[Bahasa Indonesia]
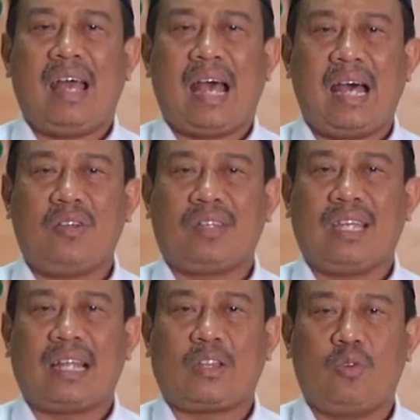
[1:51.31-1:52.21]
harus
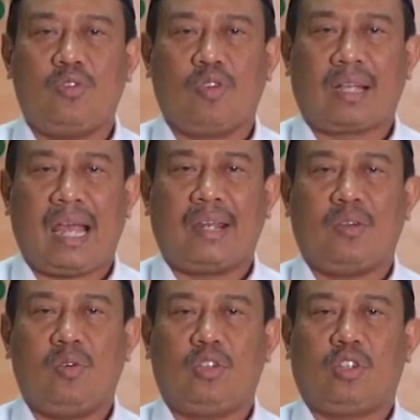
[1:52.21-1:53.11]
kita tunjukkan
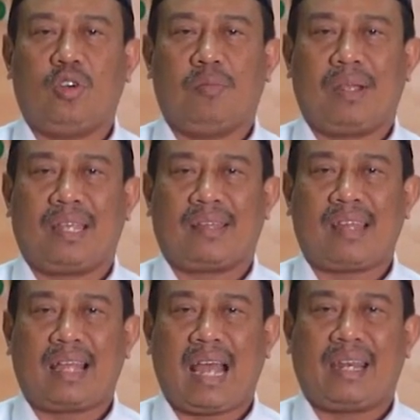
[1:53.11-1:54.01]
untuk
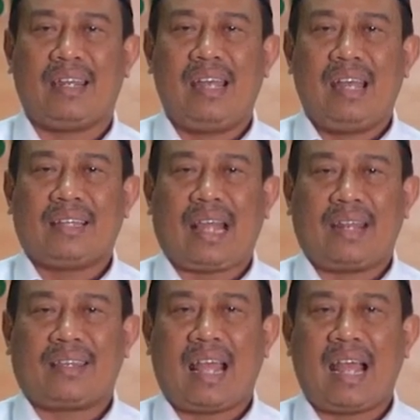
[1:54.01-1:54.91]
menyelesaikan
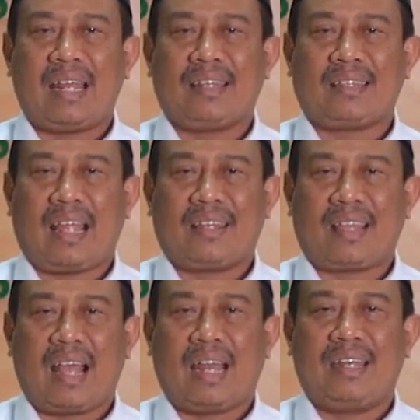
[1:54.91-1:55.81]

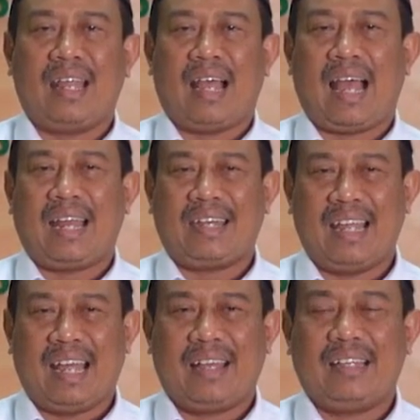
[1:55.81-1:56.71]
tantangan-tantangan yang
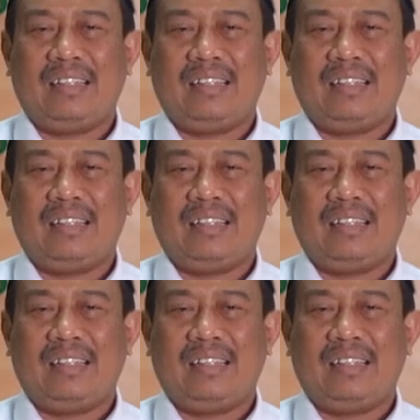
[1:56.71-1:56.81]
ada.